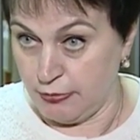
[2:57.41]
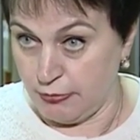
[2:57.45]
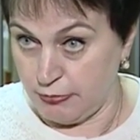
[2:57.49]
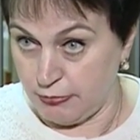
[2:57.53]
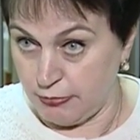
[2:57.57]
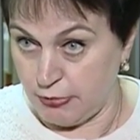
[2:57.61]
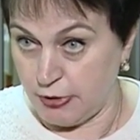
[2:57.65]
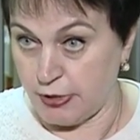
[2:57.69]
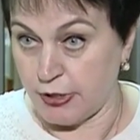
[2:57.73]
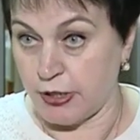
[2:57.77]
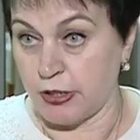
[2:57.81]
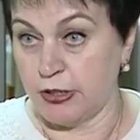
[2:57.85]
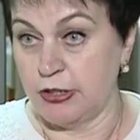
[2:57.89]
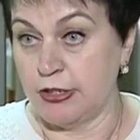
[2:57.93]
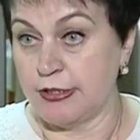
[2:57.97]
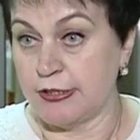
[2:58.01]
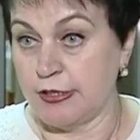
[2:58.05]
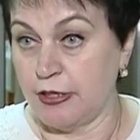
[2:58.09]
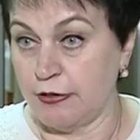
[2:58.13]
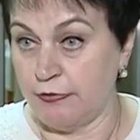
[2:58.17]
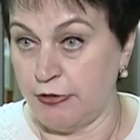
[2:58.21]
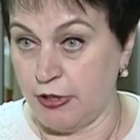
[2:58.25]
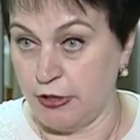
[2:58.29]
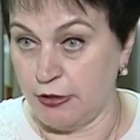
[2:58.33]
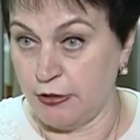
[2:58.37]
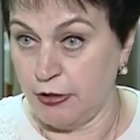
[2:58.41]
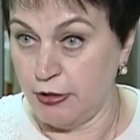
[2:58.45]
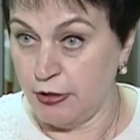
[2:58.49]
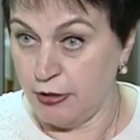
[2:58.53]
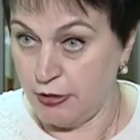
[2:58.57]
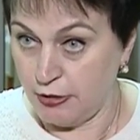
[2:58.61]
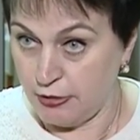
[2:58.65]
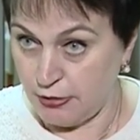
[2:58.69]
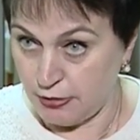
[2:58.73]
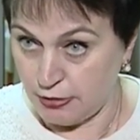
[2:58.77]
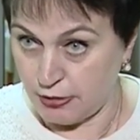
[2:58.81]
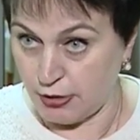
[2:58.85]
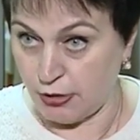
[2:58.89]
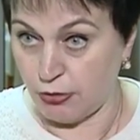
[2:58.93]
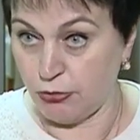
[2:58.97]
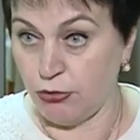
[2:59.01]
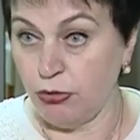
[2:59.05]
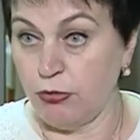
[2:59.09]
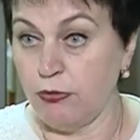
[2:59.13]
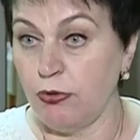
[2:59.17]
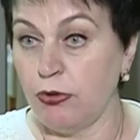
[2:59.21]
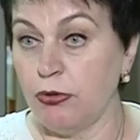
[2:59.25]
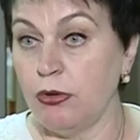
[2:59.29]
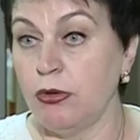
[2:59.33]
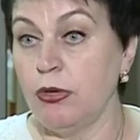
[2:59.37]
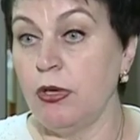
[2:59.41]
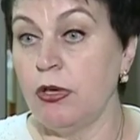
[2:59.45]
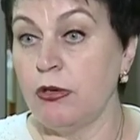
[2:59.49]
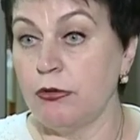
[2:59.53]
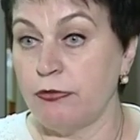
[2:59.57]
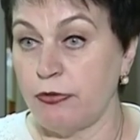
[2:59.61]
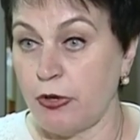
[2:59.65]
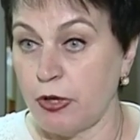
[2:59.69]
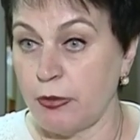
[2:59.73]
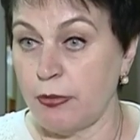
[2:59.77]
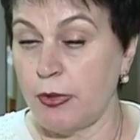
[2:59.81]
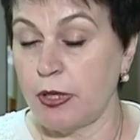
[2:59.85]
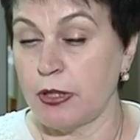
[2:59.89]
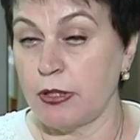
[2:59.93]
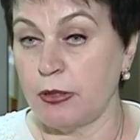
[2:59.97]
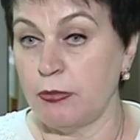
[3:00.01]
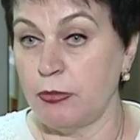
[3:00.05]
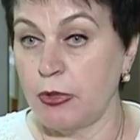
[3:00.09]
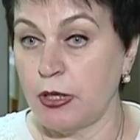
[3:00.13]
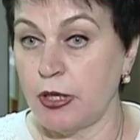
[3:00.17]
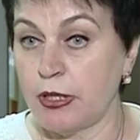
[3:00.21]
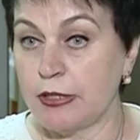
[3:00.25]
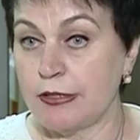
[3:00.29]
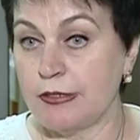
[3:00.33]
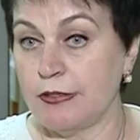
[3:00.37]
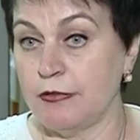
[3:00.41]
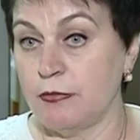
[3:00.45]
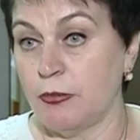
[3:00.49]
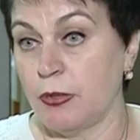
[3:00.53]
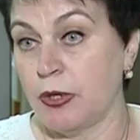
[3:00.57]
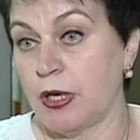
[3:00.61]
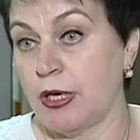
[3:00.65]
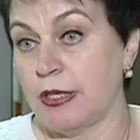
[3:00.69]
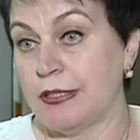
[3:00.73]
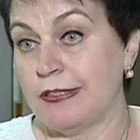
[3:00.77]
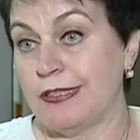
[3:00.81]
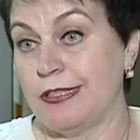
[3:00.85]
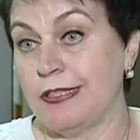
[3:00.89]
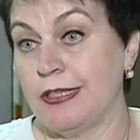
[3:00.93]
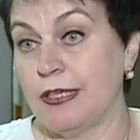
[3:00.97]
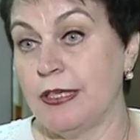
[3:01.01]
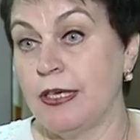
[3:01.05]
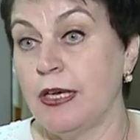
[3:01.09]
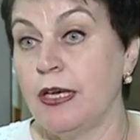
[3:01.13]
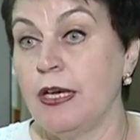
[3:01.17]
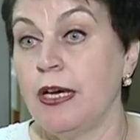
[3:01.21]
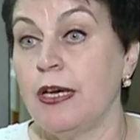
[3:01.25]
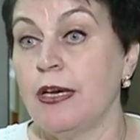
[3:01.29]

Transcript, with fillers: организовать торговлю в формате магазин в магазине